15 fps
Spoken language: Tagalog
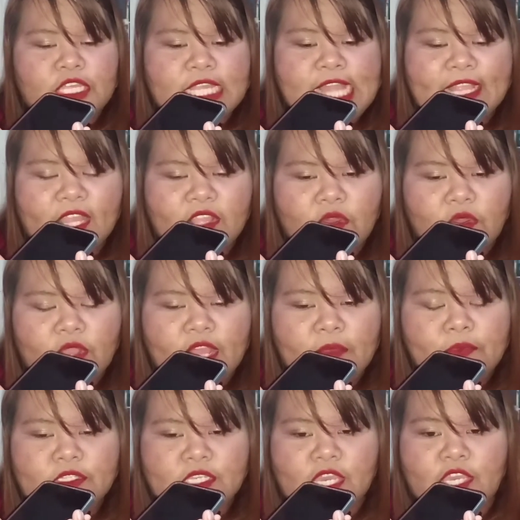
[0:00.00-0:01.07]
itinatanong ko
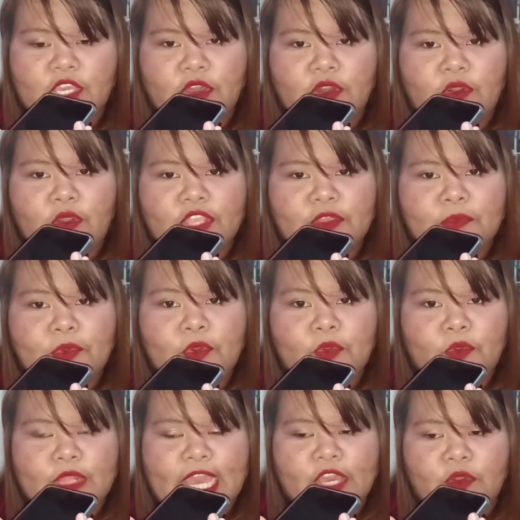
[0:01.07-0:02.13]
lang po sa inyo kung ano pong
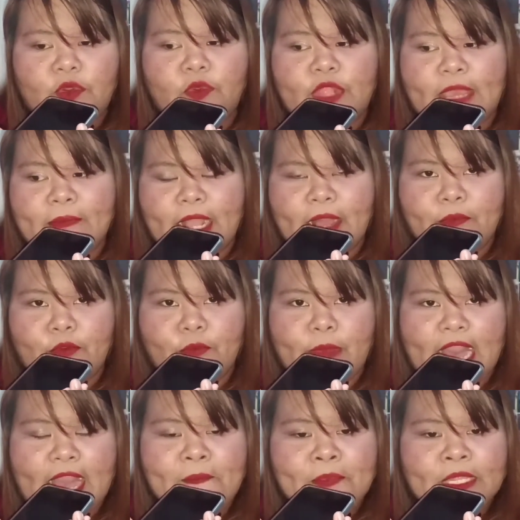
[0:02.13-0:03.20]
kulay, kung kulay black po
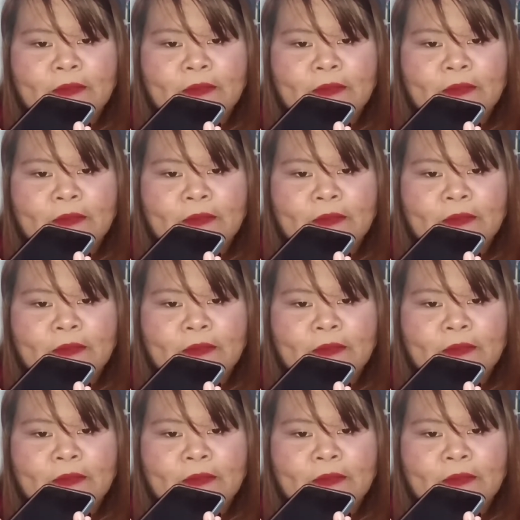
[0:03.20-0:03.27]
ba,